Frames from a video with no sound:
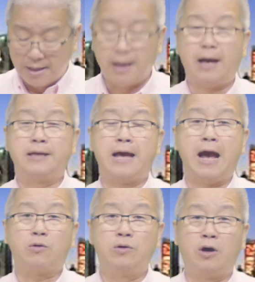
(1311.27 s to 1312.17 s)
À,
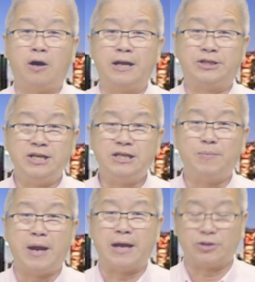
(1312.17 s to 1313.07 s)
giá của nó là chín
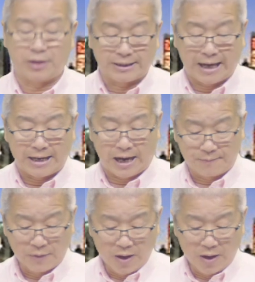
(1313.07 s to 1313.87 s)
trăm ngàn cho cái căn này.